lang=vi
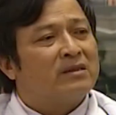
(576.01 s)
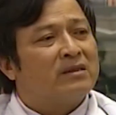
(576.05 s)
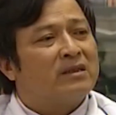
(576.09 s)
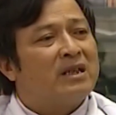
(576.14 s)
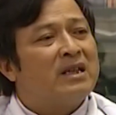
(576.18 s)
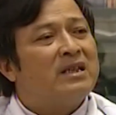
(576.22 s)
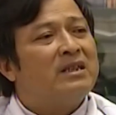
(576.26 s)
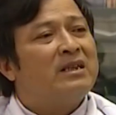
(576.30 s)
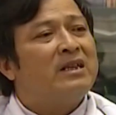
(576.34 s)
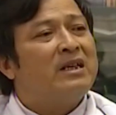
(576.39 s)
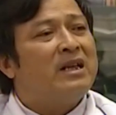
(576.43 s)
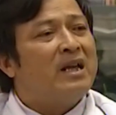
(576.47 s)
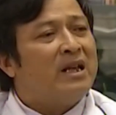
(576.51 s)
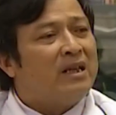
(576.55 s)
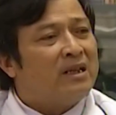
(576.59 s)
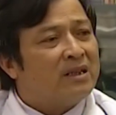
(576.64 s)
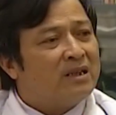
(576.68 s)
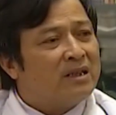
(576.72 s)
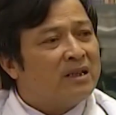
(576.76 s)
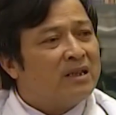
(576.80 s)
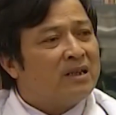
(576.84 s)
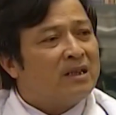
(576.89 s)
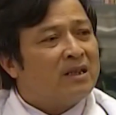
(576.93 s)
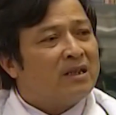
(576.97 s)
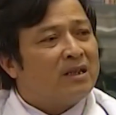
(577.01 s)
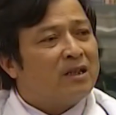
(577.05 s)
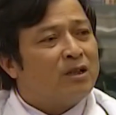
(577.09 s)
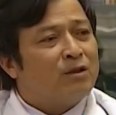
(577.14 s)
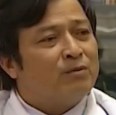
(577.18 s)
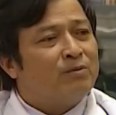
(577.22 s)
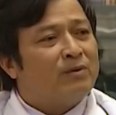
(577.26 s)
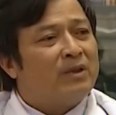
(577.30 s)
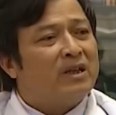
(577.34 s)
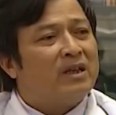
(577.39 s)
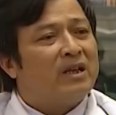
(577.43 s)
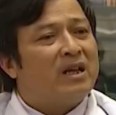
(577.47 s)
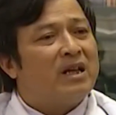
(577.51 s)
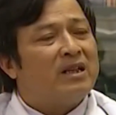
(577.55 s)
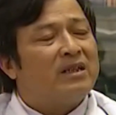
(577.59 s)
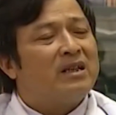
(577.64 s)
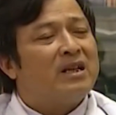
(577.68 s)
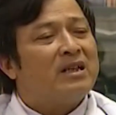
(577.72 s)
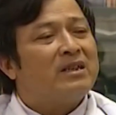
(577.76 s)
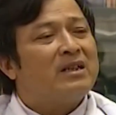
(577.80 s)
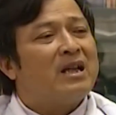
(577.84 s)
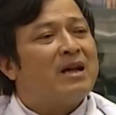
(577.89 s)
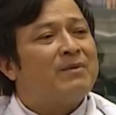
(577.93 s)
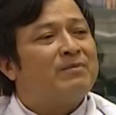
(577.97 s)
tinh khiết không bị lẫn
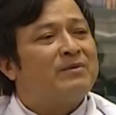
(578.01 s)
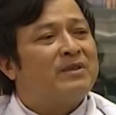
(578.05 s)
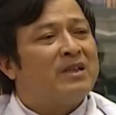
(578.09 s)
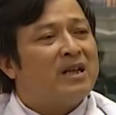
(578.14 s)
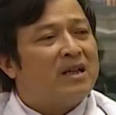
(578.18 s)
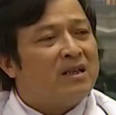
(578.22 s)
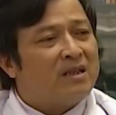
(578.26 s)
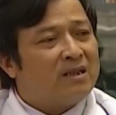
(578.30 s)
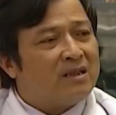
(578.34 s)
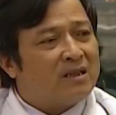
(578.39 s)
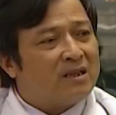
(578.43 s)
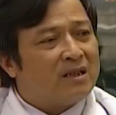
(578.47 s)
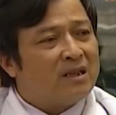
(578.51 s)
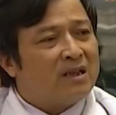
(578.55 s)
các tạp chất